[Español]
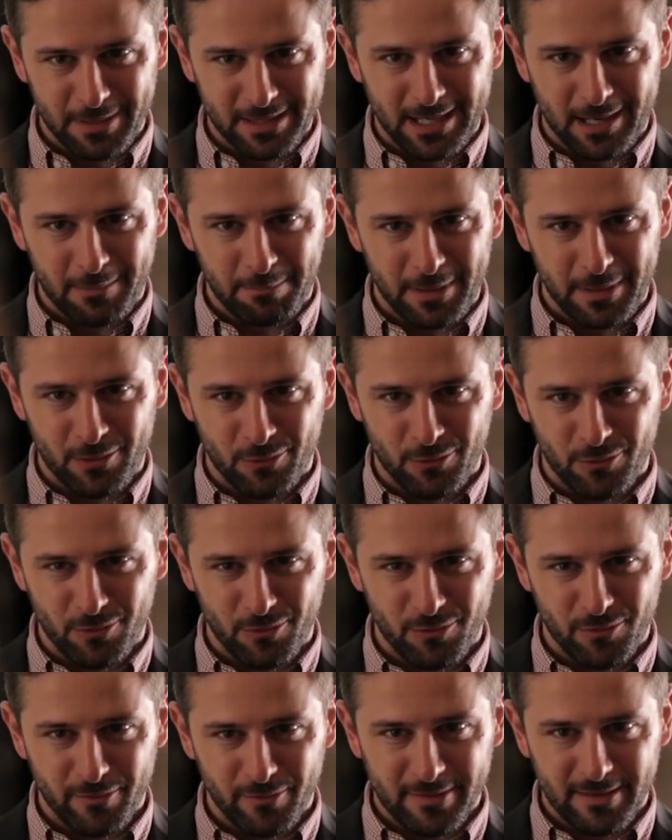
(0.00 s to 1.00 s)
Sí, sí, sí, sí,
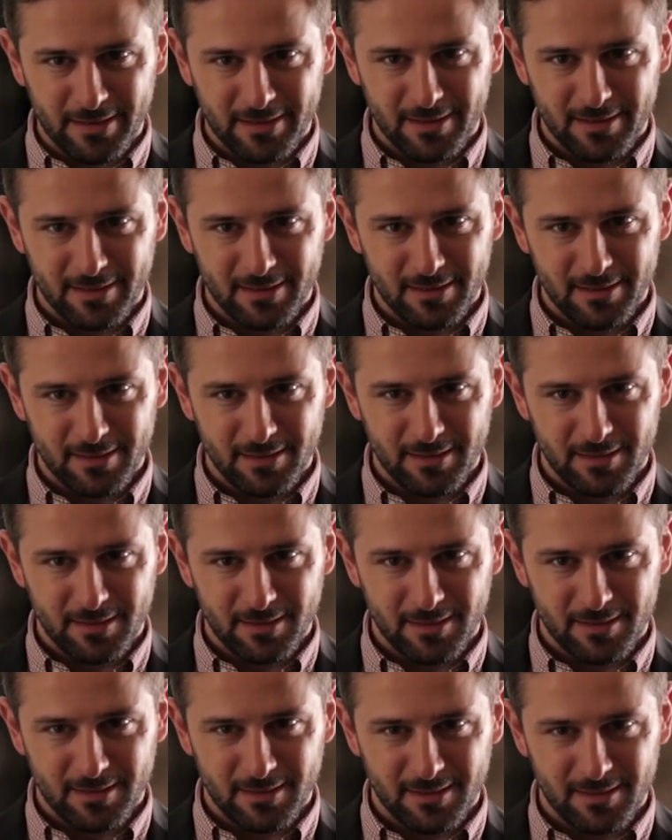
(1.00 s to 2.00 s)
lo he visto. Es que es
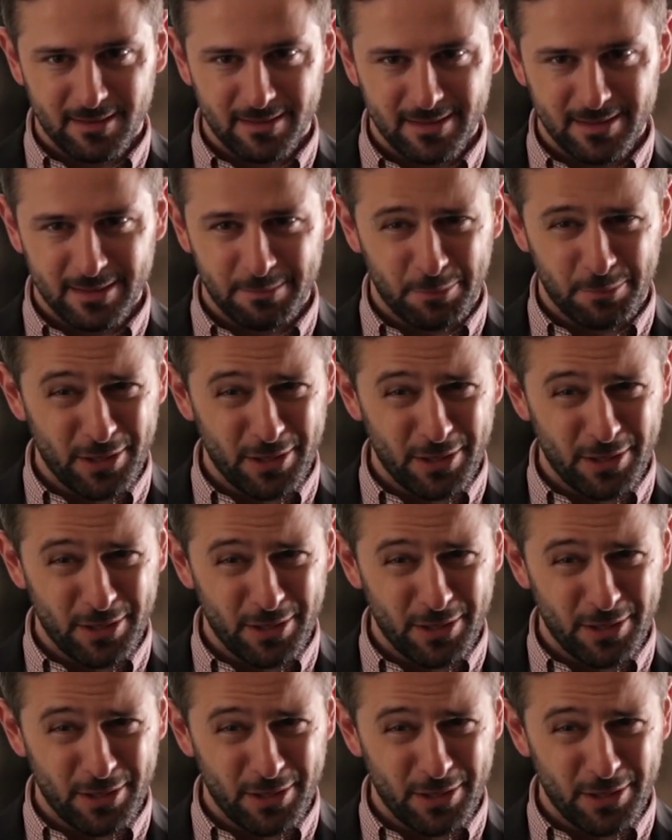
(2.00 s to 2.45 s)
muy divertido.